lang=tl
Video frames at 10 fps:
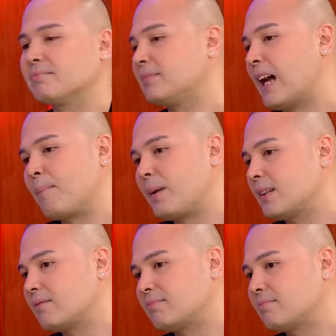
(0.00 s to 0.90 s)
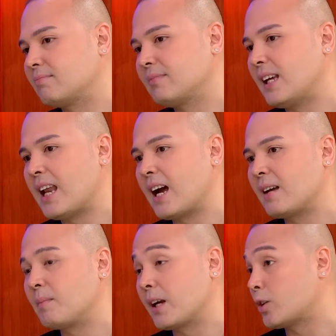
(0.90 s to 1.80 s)
dapat kailangan
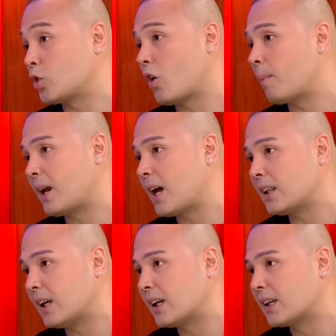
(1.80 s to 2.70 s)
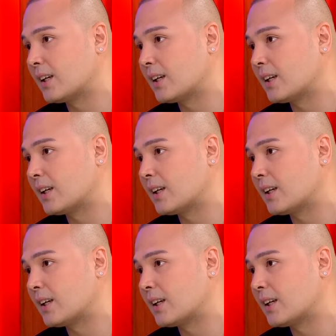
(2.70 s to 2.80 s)
maging totoo ka parate eh.